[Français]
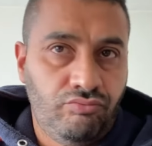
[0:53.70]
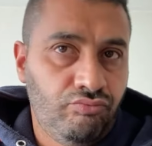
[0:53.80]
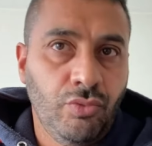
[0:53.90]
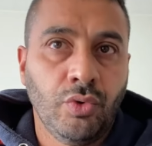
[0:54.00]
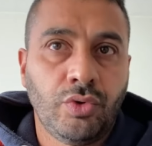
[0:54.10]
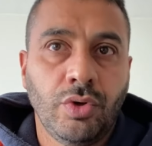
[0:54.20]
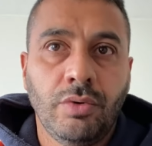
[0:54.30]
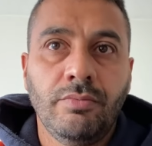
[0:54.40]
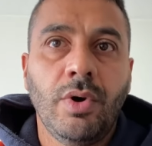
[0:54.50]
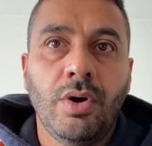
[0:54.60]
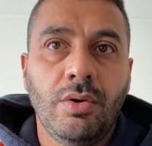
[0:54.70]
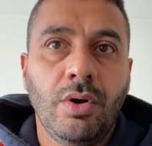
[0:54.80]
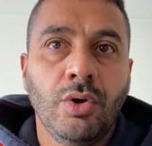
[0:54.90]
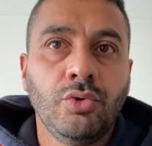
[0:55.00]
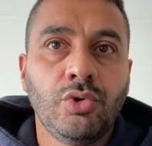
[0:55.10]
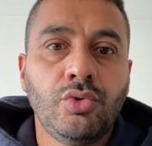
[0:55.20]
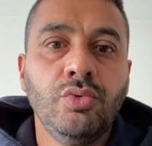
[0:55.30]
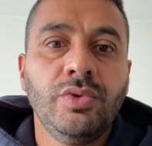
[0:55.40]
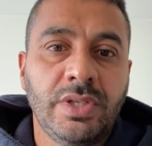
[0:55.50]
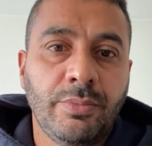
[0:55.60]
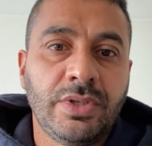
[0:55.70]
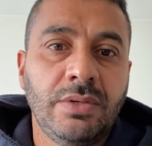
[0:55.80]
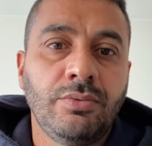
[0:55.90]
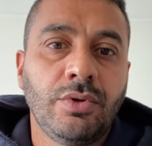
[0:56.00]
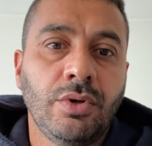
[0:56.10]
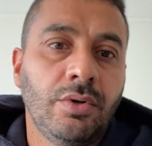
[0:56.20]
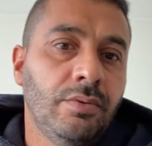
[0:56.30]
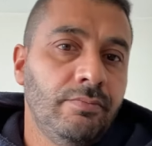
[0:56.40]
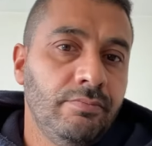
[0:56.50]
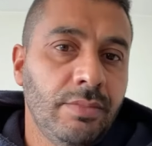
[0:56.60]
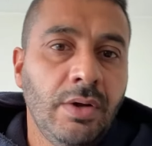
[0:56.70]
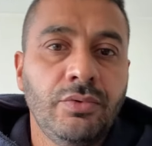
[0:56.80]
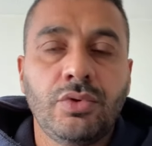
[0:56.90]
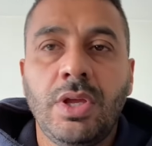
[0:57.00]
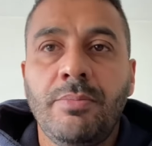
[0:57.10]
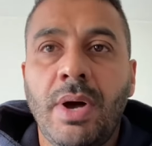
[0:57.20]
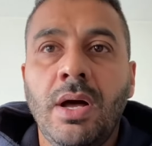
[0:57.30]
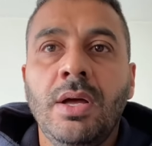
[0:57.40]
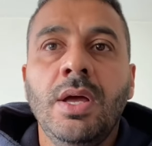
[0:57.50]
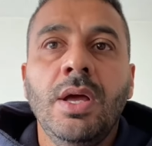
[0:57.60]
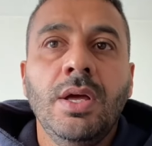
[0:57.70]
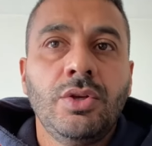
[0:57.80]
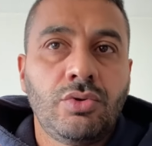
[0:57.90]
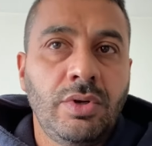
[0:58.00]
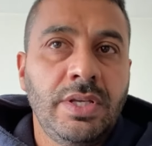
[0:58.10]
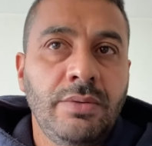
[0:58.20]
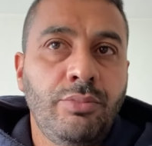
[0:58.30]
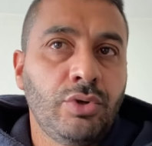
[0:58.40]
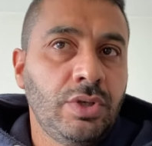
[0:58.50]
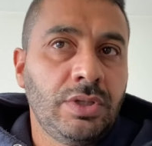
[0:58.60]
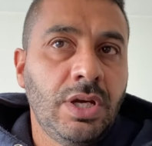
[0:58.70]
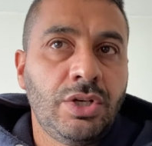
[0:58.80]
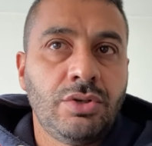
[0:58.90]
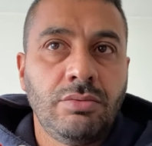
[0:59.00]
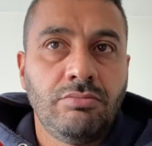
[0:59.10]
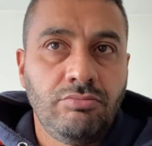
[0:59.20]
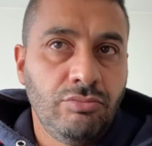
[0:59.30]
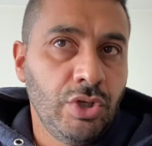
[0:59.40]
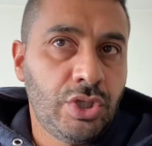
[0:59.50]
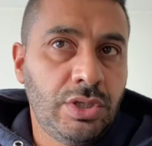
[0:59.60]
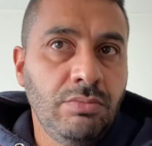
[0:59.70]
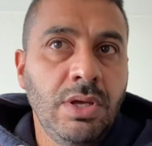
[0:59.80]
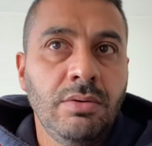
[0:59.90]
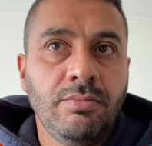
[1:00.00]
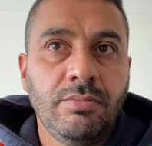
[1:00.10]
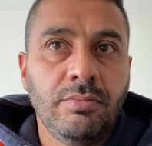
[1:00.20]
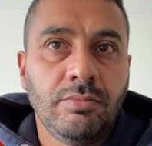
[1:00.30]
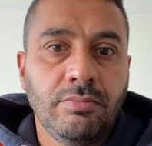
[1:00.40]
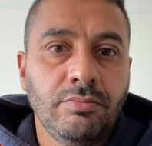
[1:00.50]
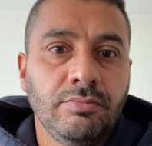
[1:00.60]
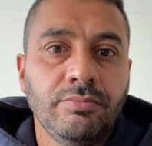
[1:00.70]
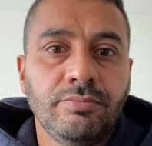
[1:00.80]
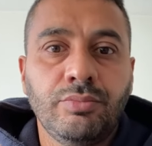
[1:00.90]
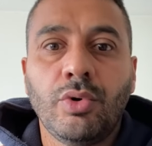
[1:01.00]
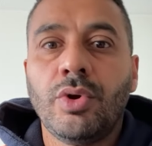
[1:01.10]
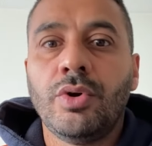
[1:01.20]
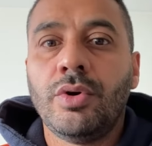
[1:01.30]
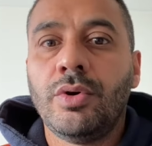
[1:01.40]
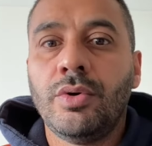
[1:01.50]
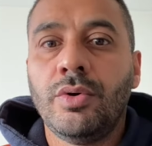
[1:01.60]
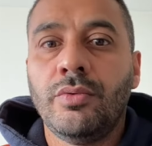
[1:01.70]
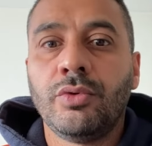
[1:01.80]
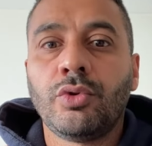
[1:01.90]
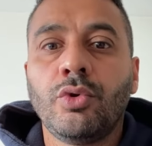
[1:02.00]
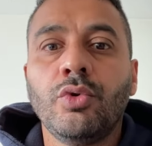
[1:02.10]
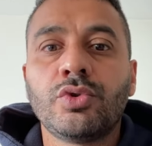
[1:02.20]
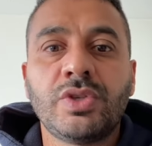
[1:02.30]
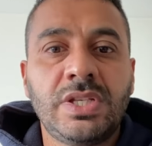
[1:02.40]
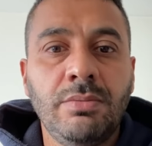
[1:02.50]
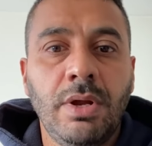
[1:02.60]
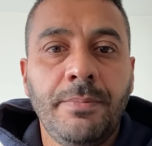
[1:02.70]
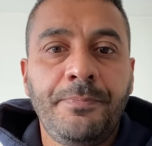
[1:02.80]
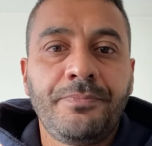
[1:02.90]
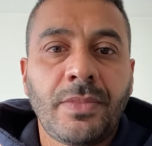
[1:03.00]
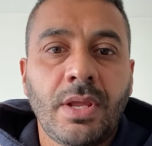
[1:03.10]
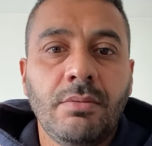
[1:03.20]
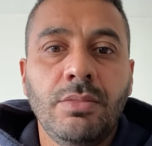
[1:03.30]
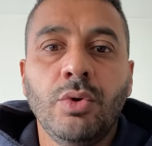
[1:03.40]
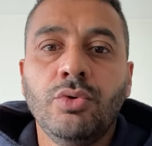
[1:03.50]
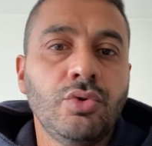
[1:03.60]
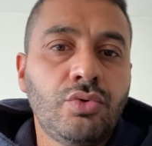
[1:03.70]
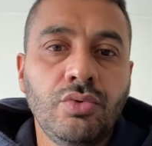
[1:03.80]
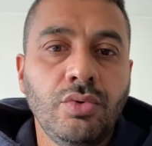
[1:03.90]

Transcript: donc, en dessous, c'est possible que bah, vous ne soyez pas sur les pourcentages estimés pour le, votre course cible, mais au-dessus,